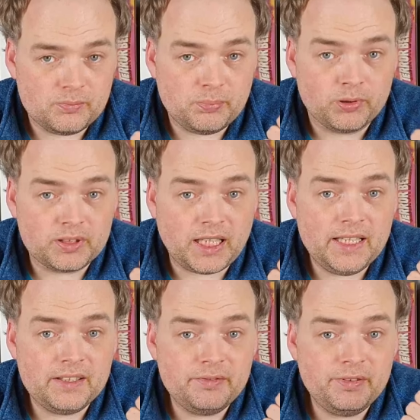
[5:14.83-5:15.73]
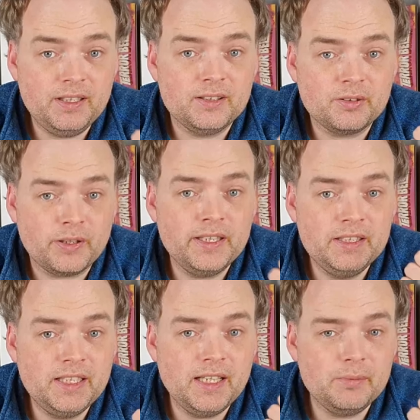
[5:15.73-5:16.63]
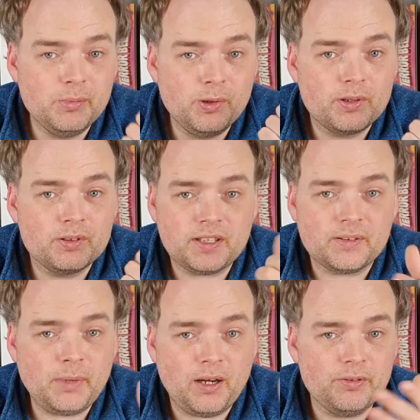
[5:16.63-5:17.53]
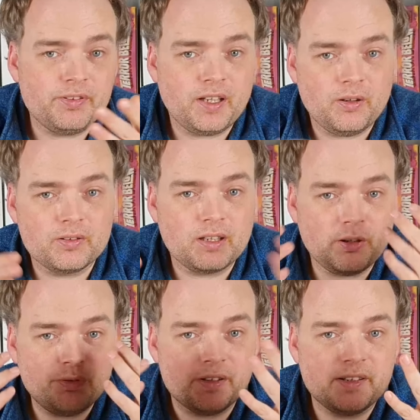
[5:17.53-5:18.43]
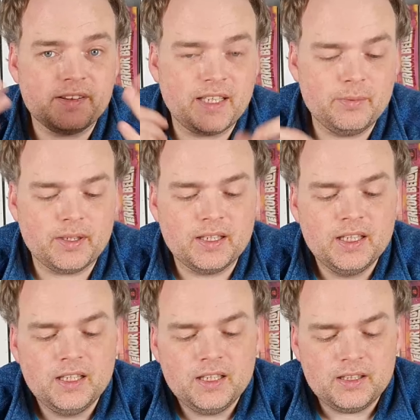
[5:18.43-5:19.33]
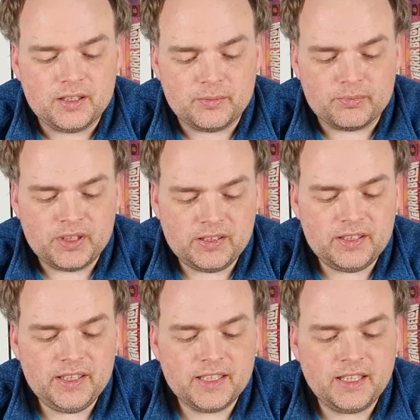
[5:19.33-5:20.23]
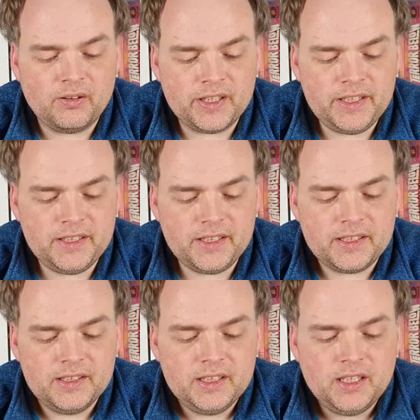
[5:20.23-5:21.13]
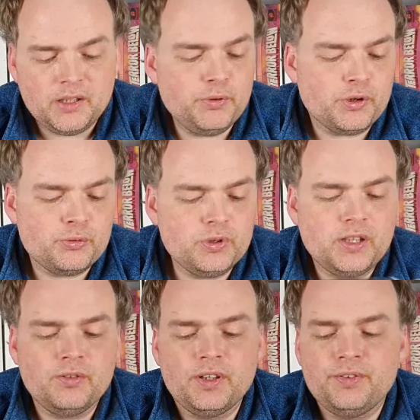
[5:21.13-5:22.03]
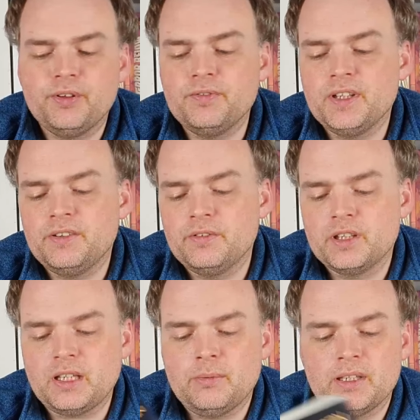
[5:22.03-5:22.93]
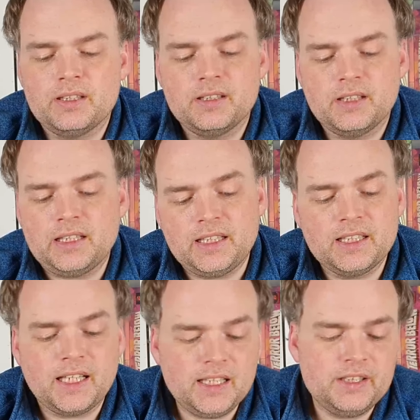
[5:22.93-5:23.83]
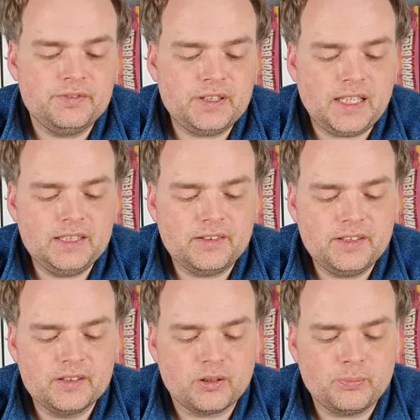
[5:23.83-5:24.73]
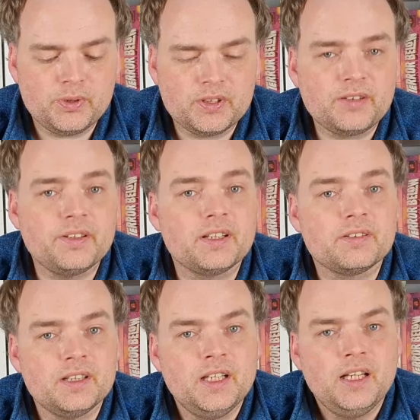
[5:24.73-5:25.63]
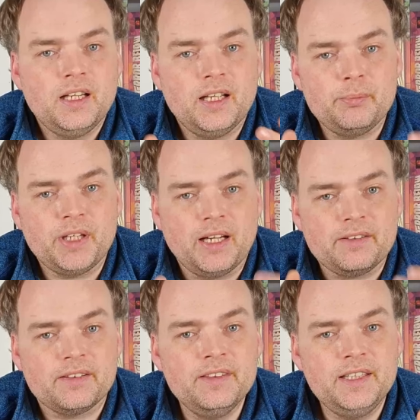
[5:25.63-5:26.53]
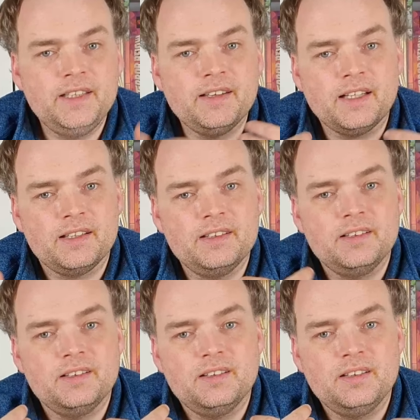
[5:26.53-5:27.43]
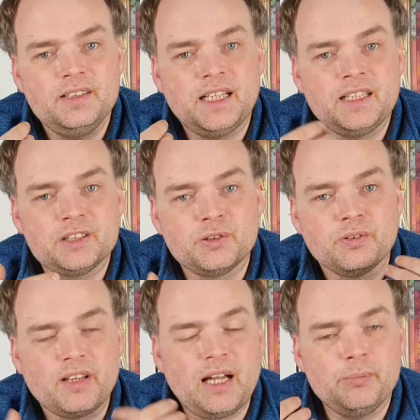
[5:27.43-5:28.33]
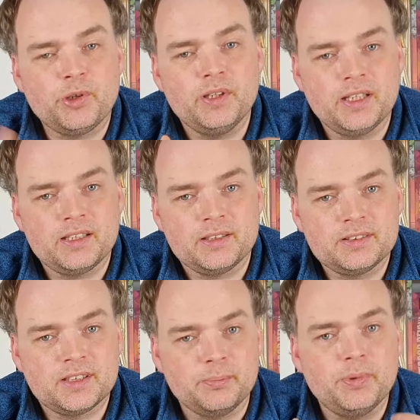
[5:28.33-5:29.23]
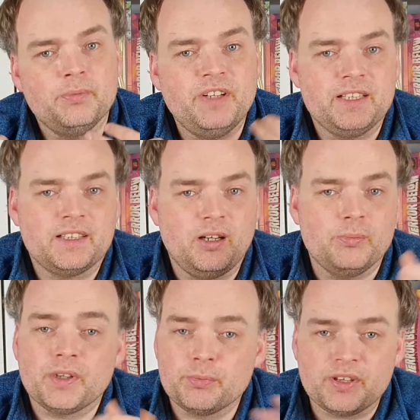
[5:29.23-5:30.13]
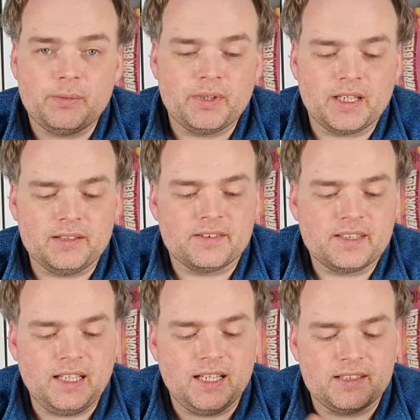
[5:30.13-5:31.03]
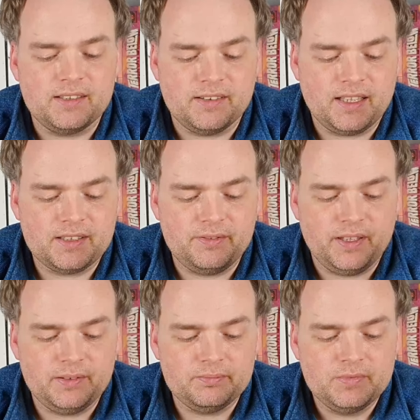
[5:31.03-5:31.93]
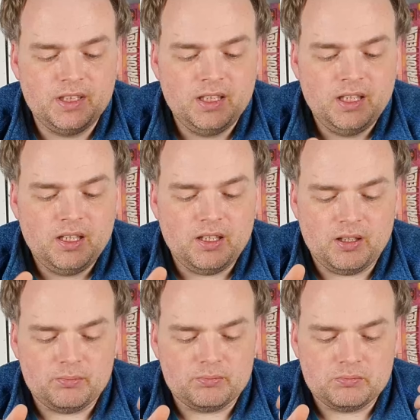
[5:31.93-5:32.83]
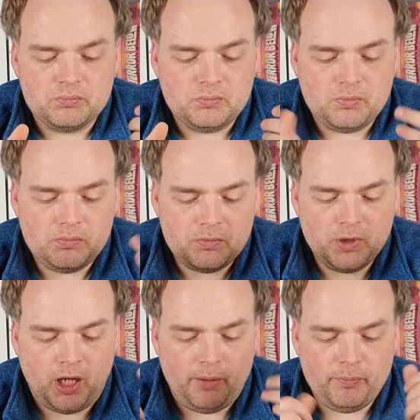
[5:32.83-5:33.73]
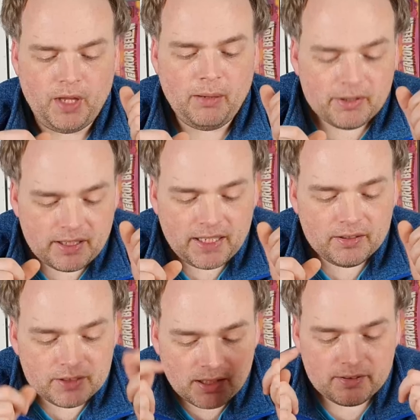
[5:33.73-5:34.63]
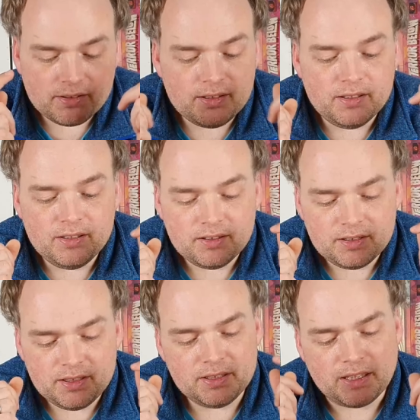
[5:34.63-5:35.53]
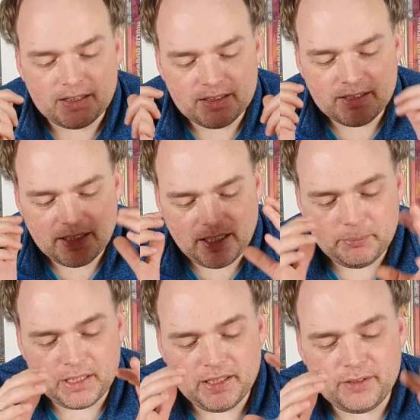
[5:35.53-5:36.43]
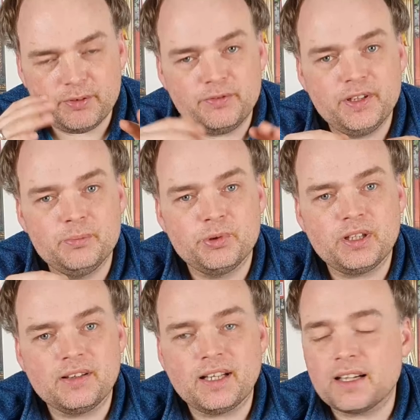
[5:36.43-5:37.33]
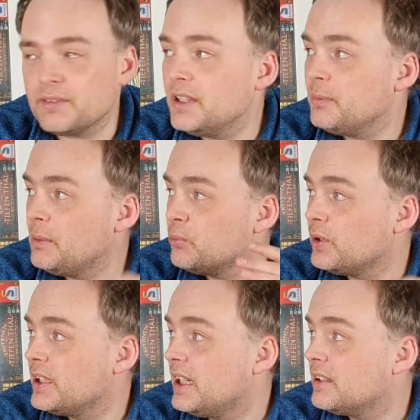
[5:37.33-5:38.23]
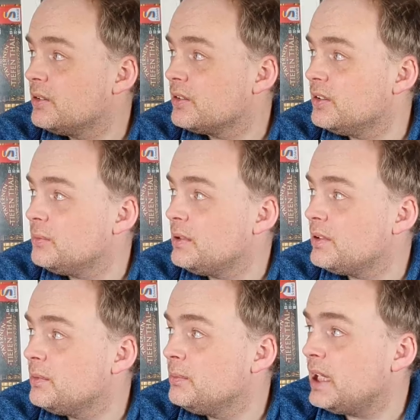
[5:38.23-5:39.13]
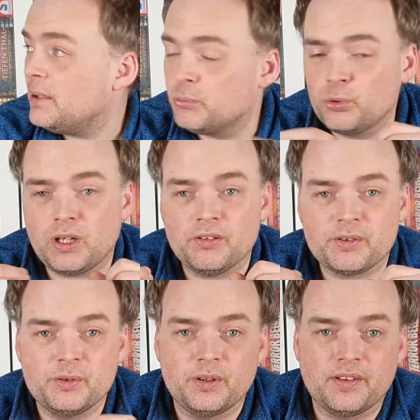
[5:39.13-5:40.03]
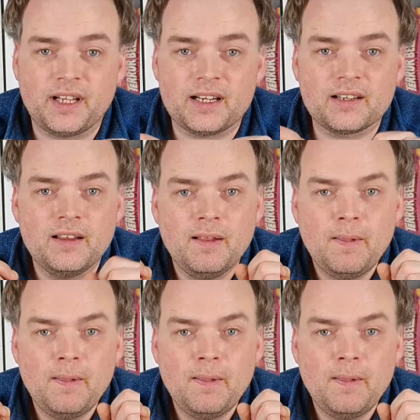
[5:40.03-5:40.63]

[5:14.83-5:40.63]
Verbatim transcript: Punkt 3, die viele neue Ideen mögen und das immer aufsaugen, auch für sich selber, ähm, die sind hier genau richtig. Ich finde das gut, dass sowas veröffentlicht wird, aber äh, hat eine relativ kleine Zielgruppe und deswegen, ähm, ja, es ist nicht dieser Indiana Jones Abenteuertrip im Weltraum. Das muss einmal ganz klar gesagt werden. Ähm, ja, aber sei, und das äh, kann man nicht von vielen Büchern sagen. Wenn ich in mein Buchregal gucke und man würde mir ein Buch rausholen und sagen,